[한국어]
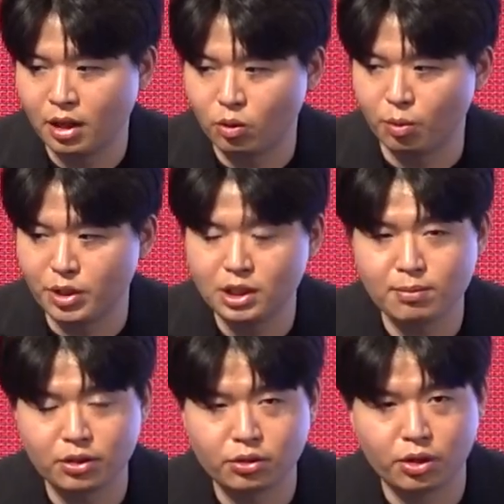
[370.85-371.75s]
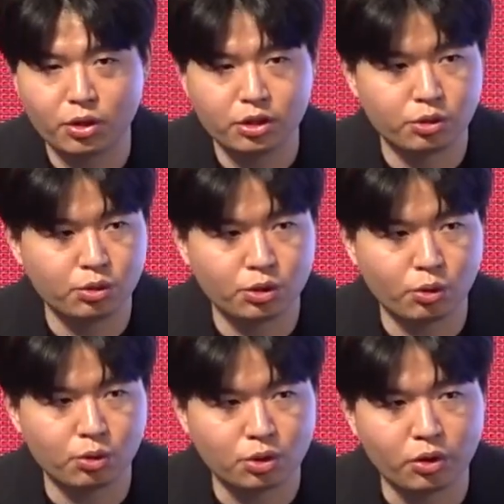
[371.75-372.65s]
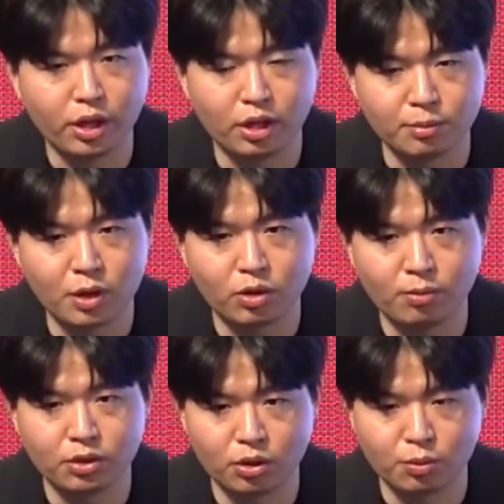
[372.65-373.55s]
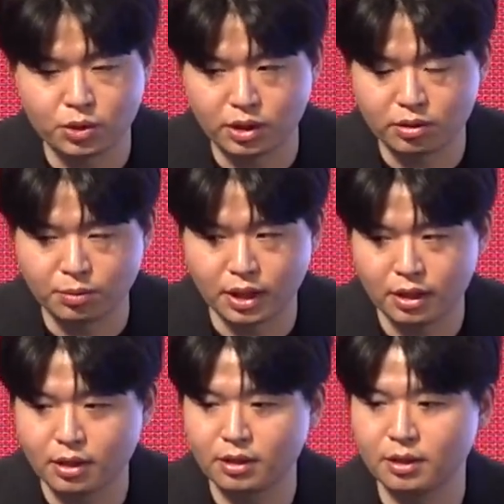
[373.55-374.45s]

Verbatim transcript: 그리고 믹싱 마스터링 기술 적용 전에 음악도 한번 들어보시겠습니다.